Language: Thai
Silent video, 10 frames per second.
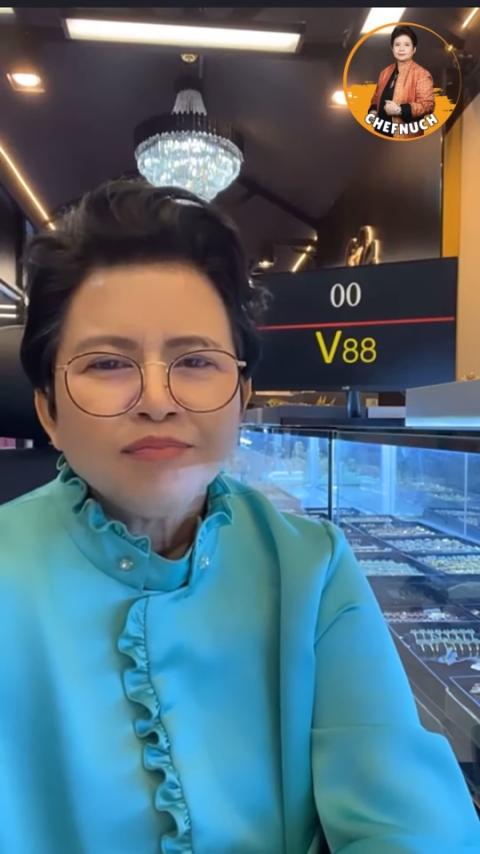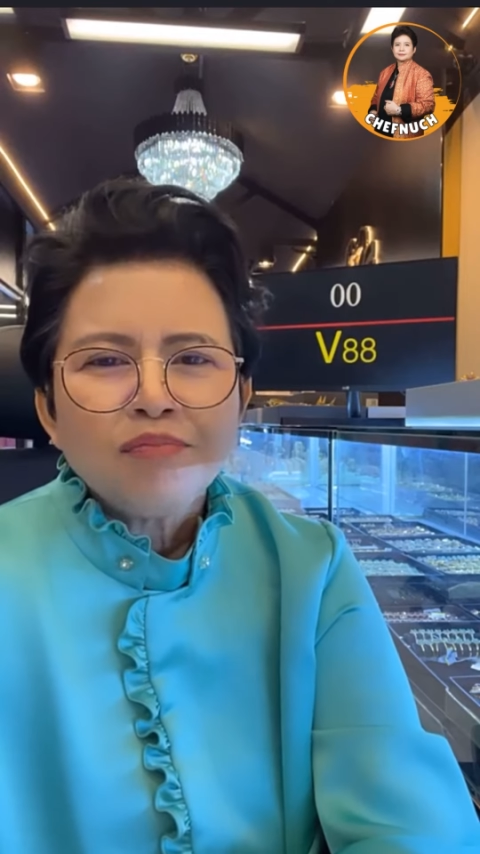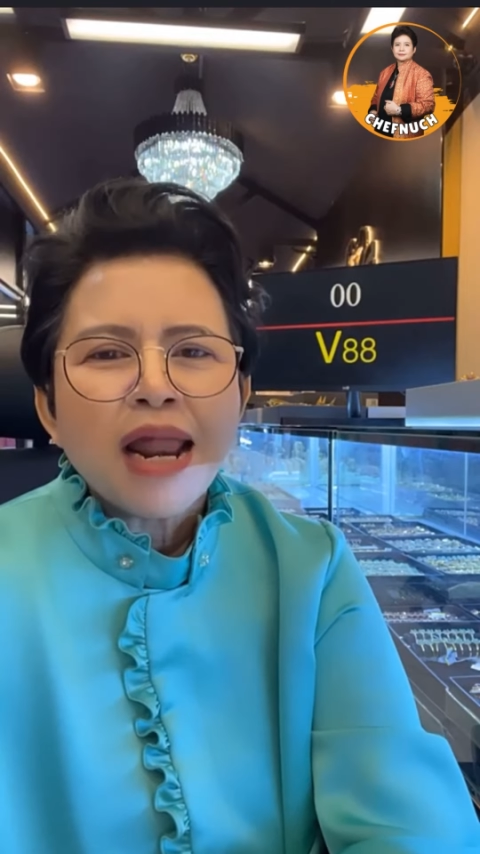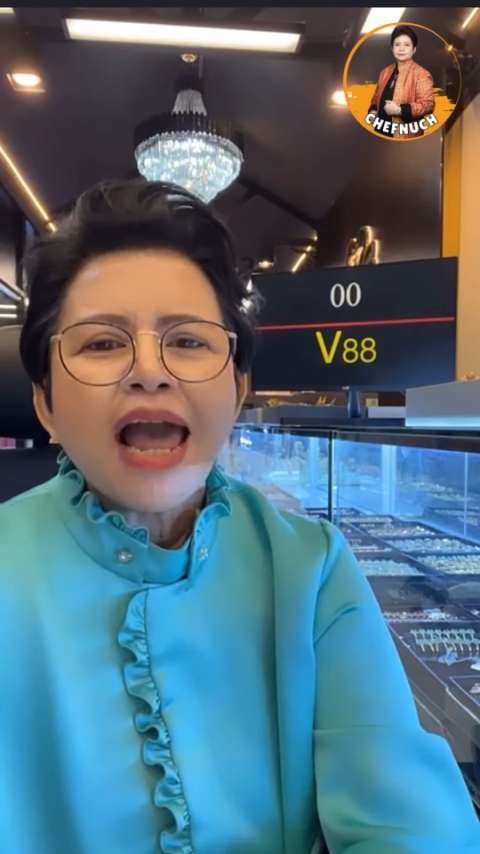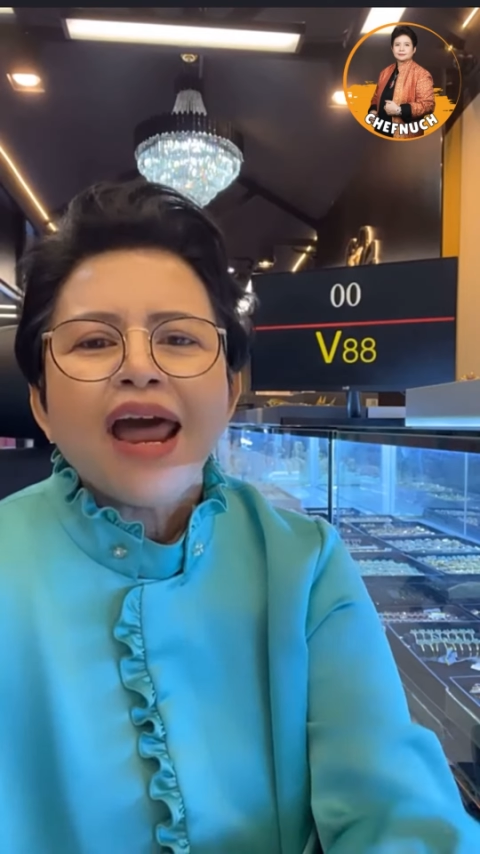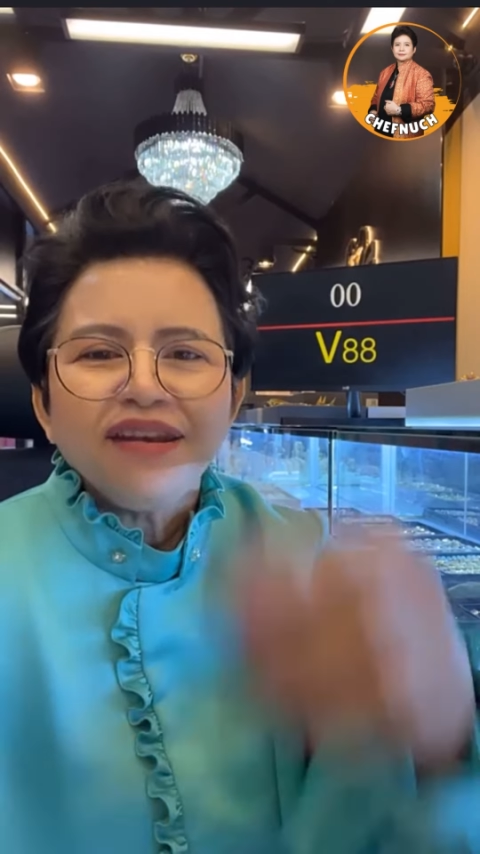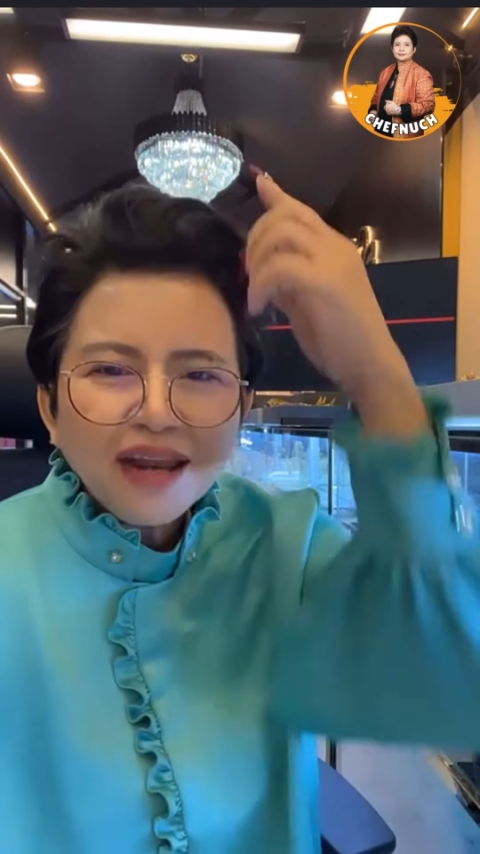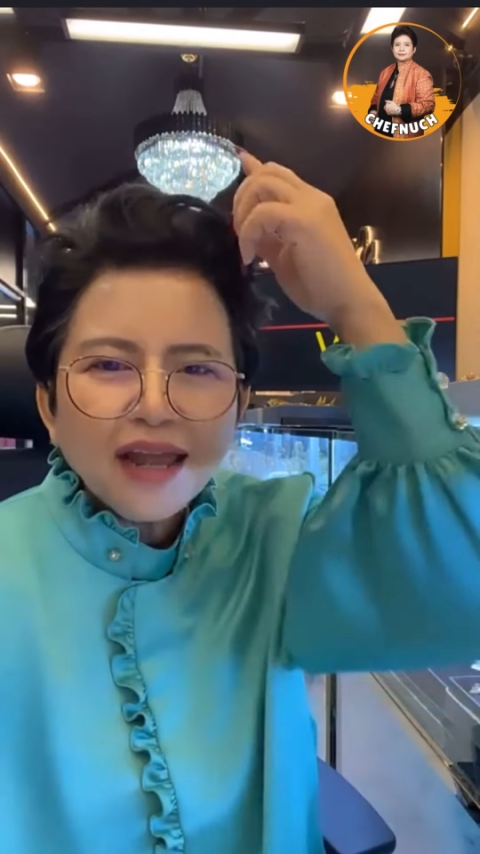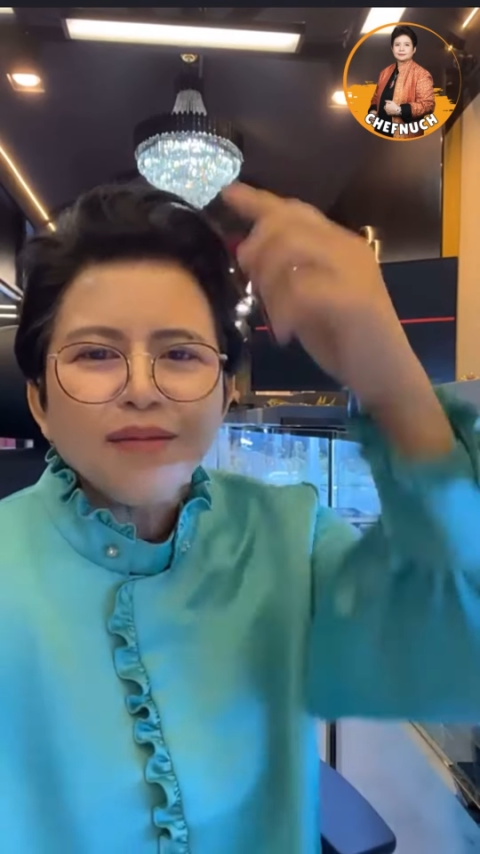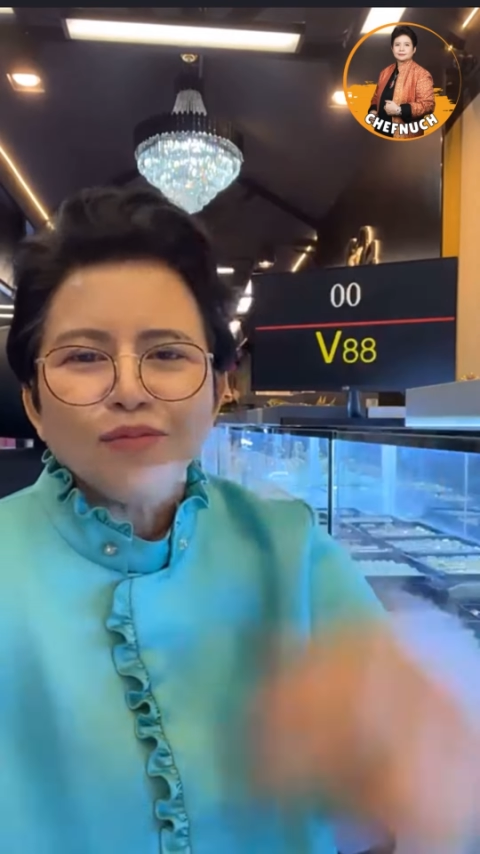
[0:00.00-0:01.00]
แบรนด์เน
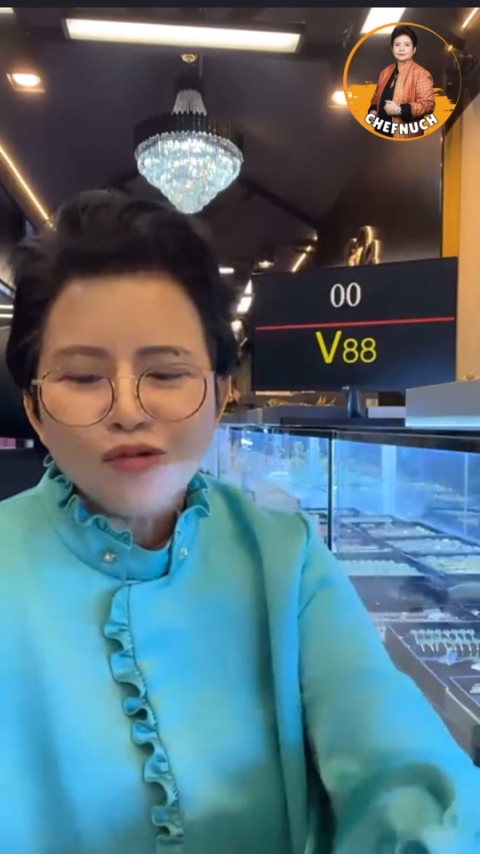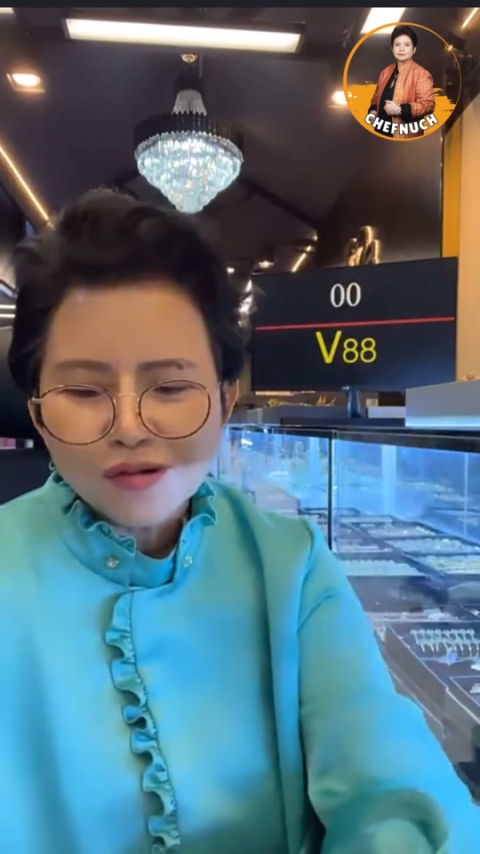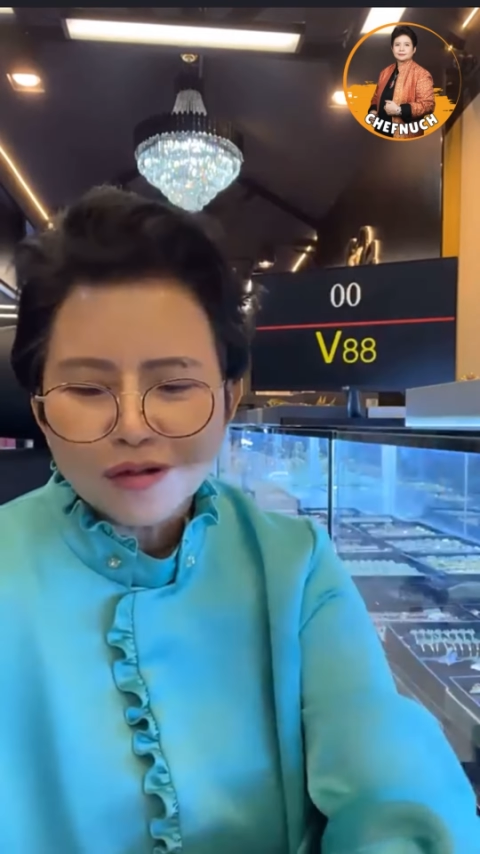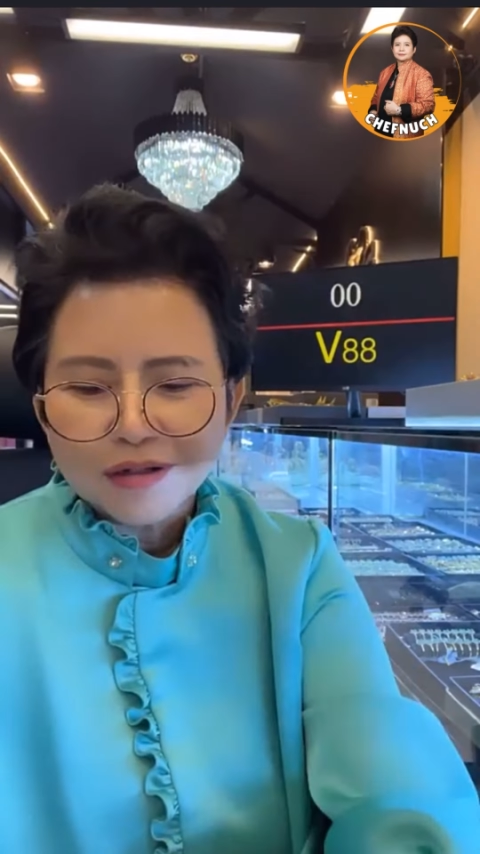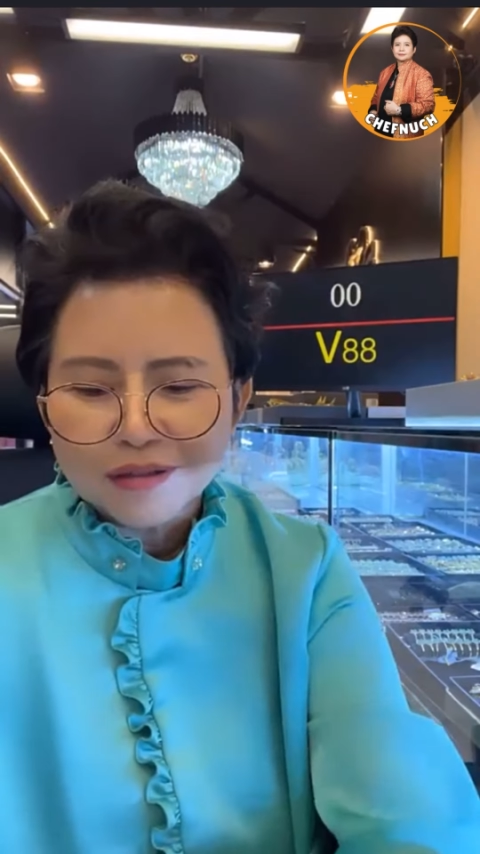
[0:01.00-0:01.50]
มคุณ